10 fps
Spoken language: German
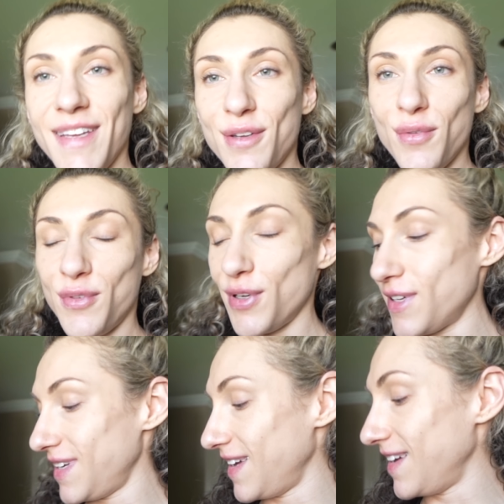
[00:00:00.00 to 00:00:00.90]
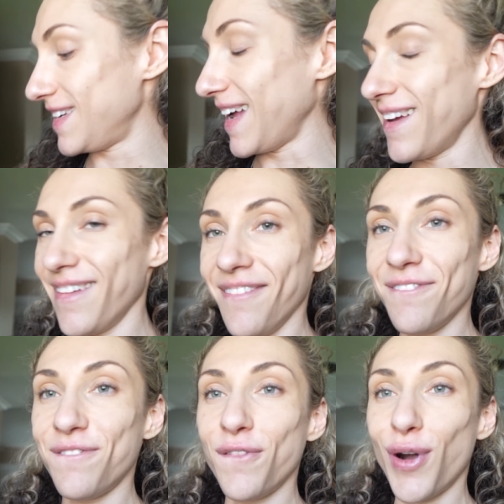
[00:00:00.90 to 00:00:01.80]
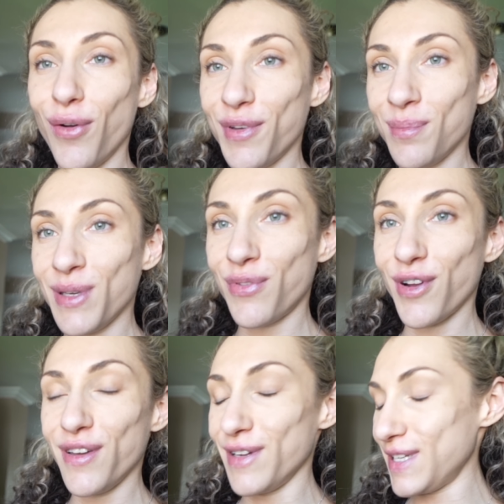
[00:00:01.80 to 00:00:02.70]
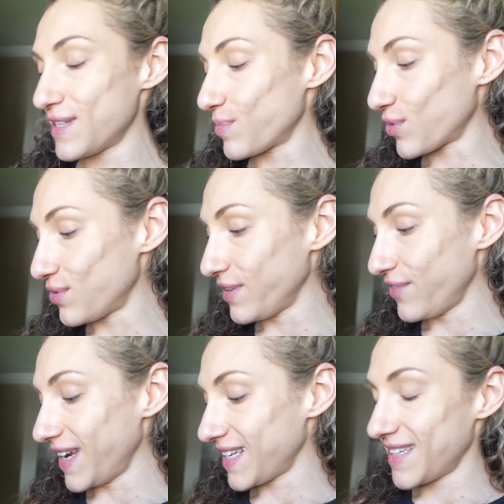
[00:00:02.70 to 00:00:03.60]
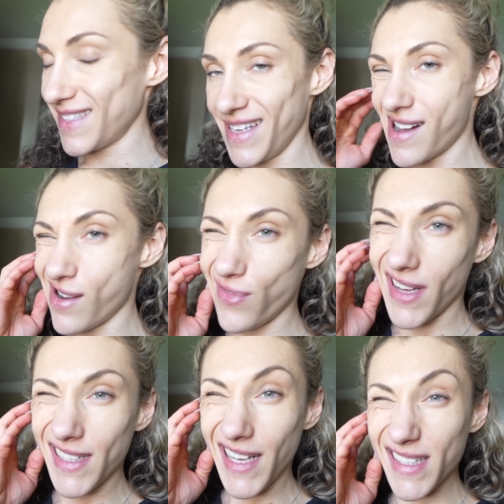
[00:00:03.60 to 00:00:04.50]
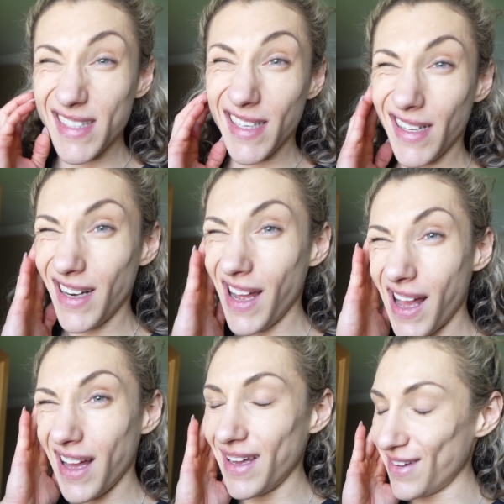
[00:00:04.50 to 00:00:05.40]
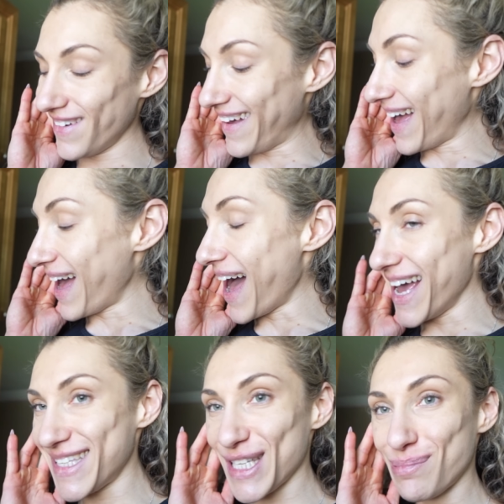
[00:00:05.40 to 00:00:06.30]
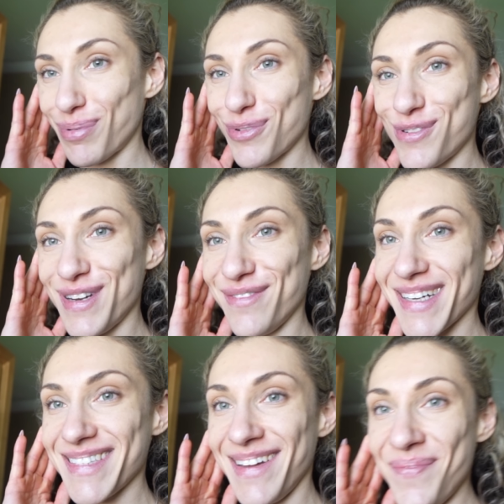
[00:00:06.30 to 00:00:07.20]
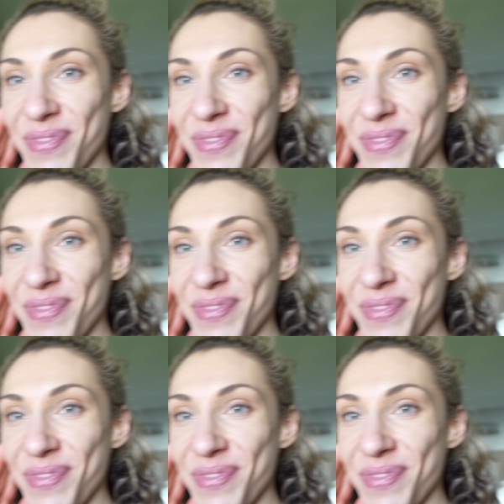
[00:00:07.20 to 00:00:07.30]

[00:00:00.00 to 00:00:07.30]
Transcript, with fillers: ihr dürft euch denken, worauf ich mich freue, wenn dieser Brokkoli fertig ist. Ja, auf ein Tässchen heißes Brokkoliwasser.